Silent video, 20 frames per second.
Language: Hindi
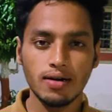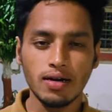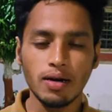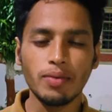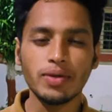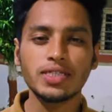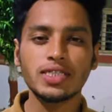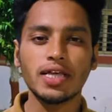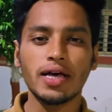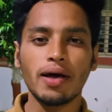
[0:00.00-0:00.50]

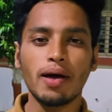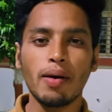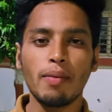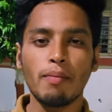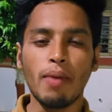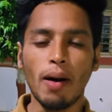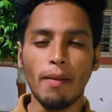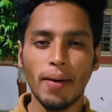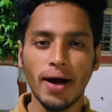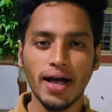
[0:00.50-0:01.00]
नमस्ते
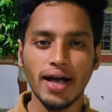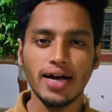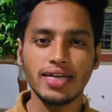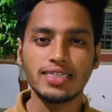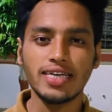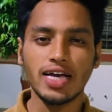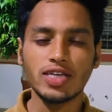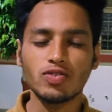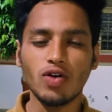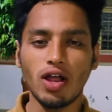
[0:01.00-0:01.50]
मैं
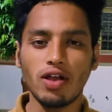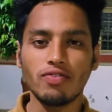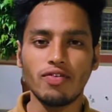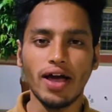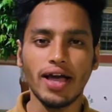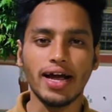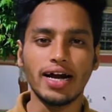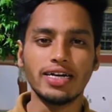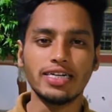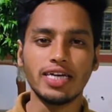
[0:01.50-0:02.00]
पंकज जायसवाल
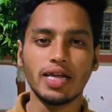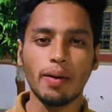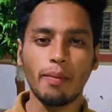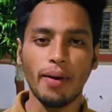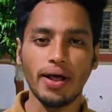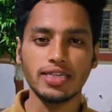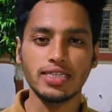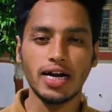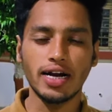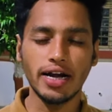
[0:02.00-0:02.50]
फैकल्टी
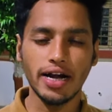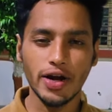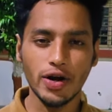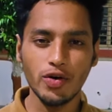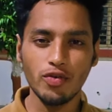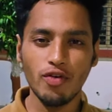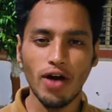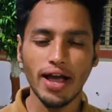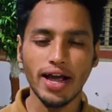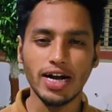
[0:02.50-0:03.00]

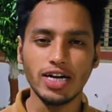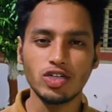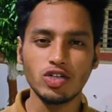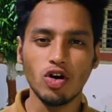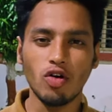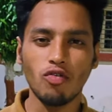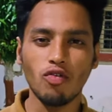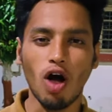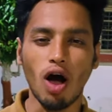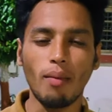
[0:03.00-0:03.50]
रिप्रेजेंटेटिव
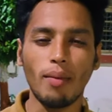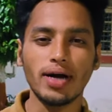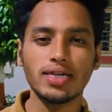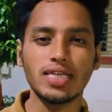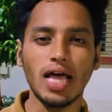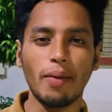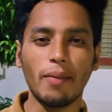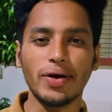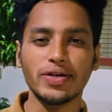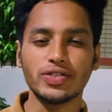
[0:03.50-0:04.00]
फैकल्टी ऑफ
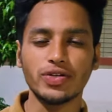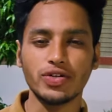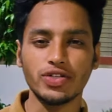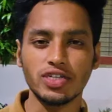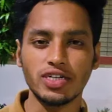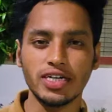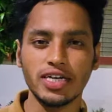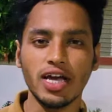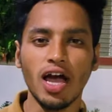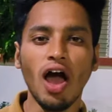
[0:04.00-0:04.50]
कॉमर्स एम एस
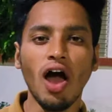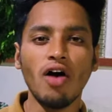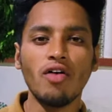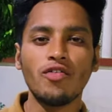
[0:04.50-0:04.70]
यूनिवर्सिटी